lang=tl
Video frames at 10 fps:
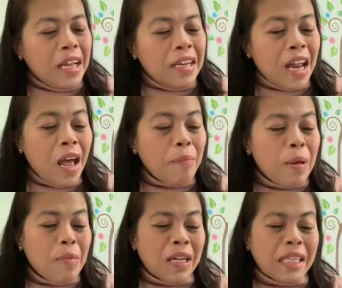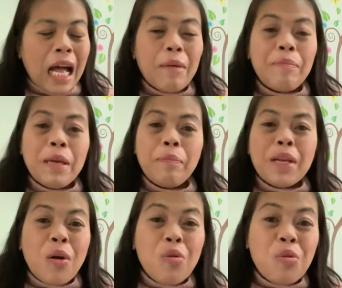Naapay magtabi,
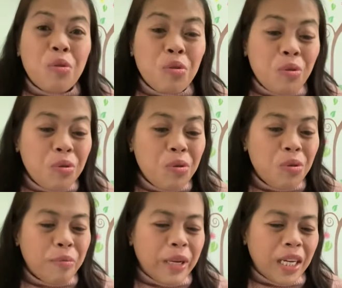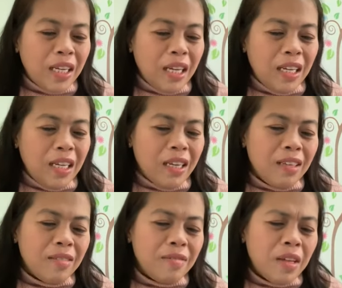pinahunghonghonghong managiging.